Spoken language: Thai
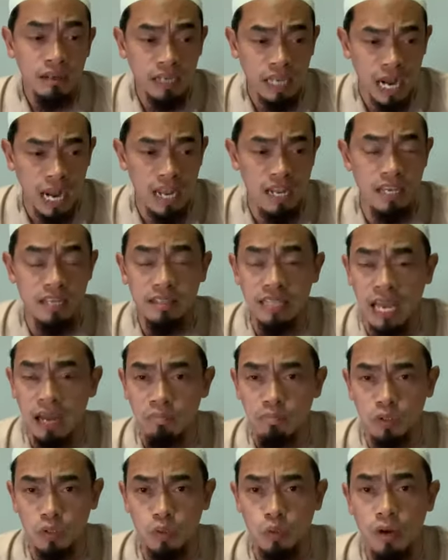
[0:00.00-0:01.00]
ใคร
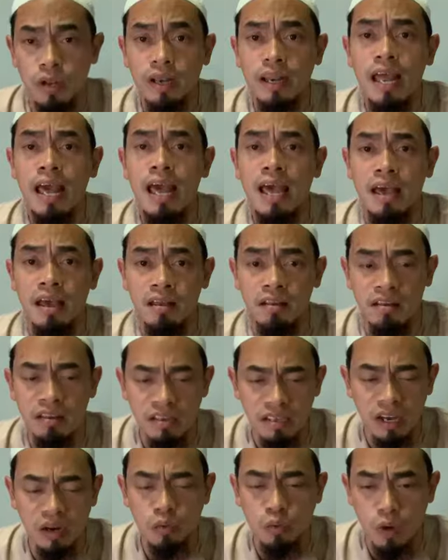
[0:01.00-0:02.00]
ทำตัวแน่เห
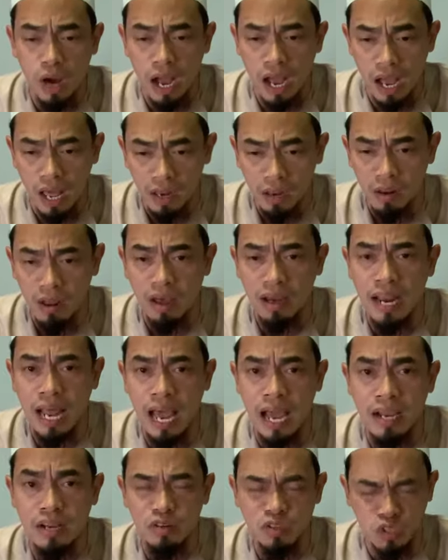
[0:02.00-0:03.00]
นือกว่าอัลลอฮ์ได้